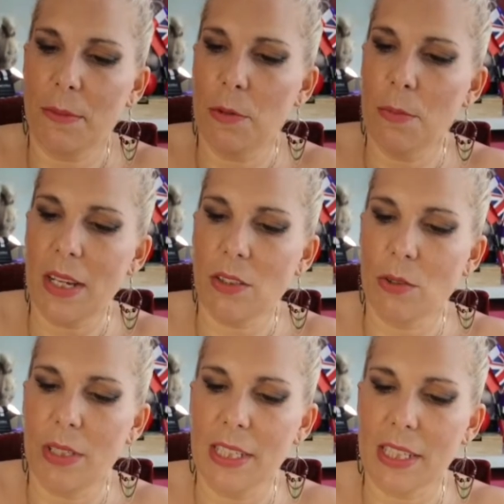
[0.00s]
petit peu
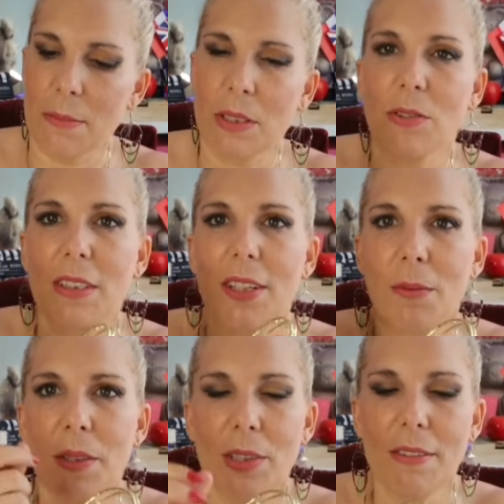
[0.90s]
martelé, j'ai l'impression. Vous savez,
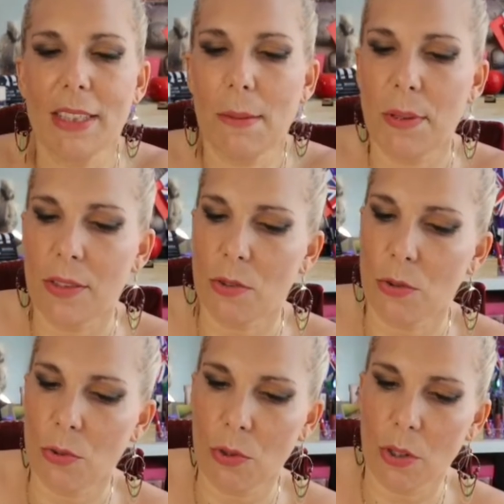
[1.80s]
comme si on avait tapé
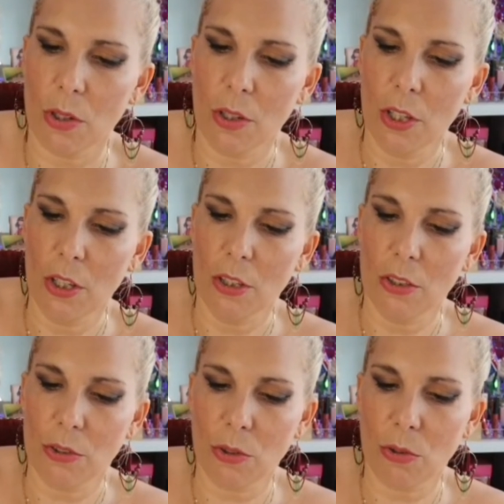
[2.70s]
dessus euh,
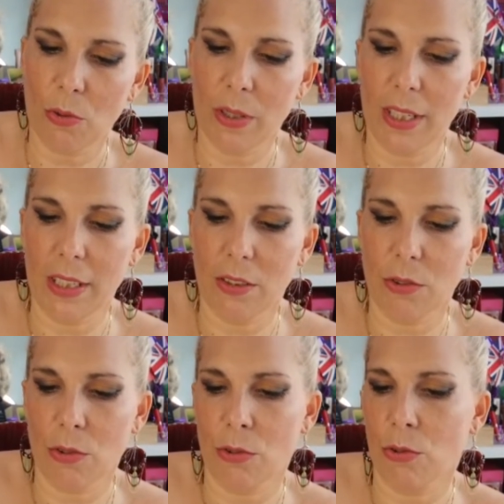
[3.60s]
sur, tous les,
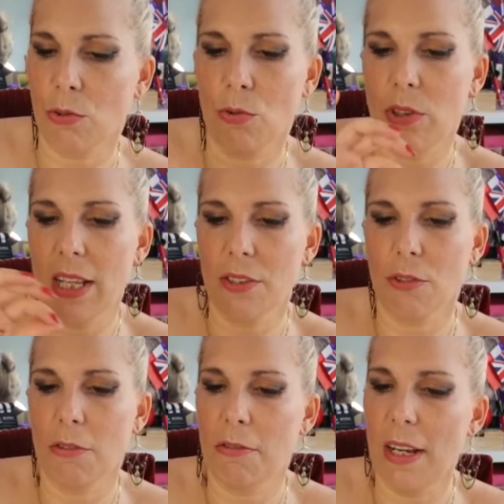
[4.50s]
sur, toute la
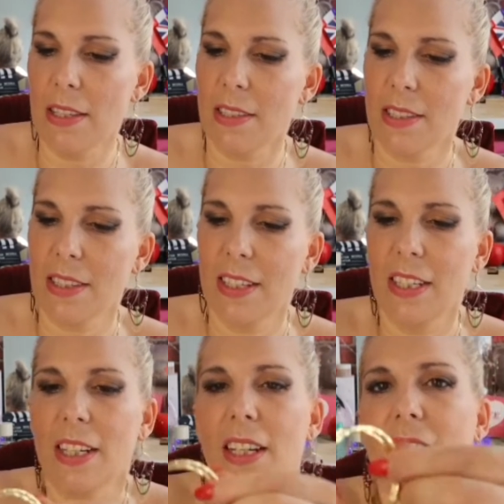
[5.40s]
surface.
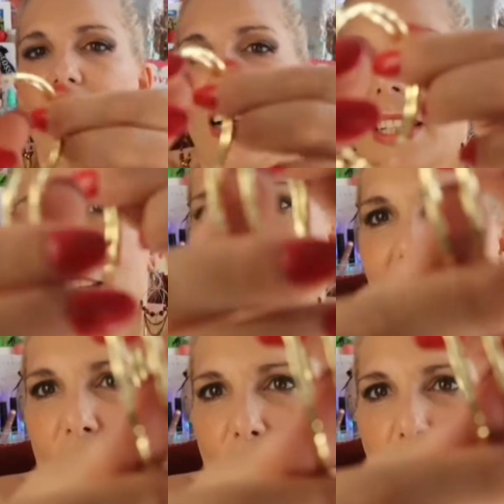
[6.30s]
Il est
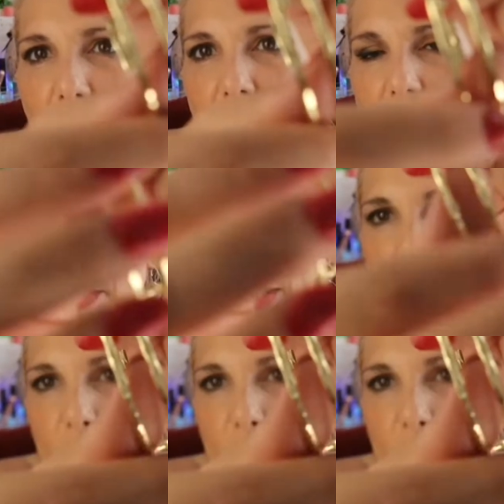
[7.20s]
à double, comme ça,